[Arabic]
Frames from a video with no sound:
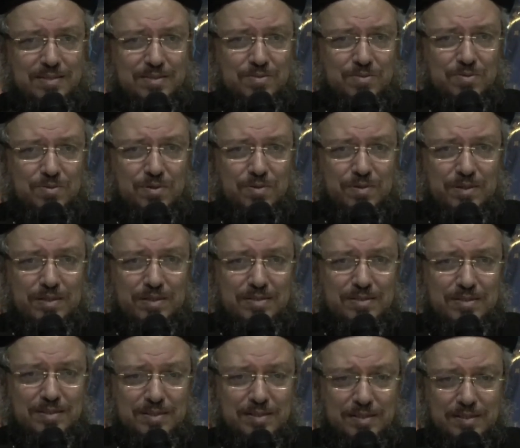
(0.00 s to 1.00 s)
تروح ولا
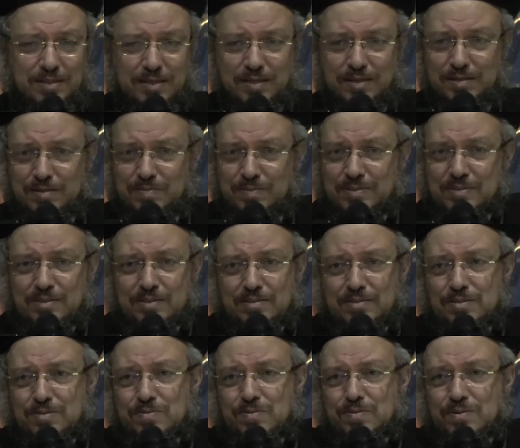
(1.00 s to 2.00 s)
تيجي بس
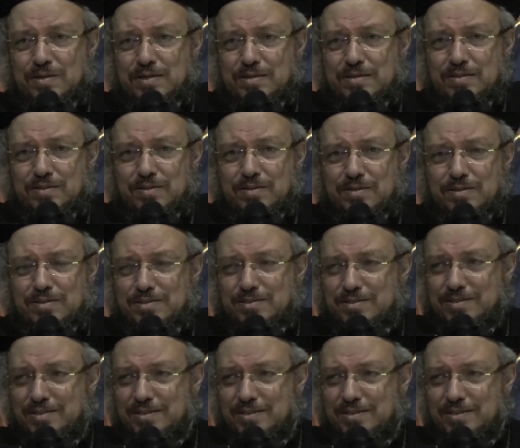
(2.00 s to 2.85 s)
انت جواك نار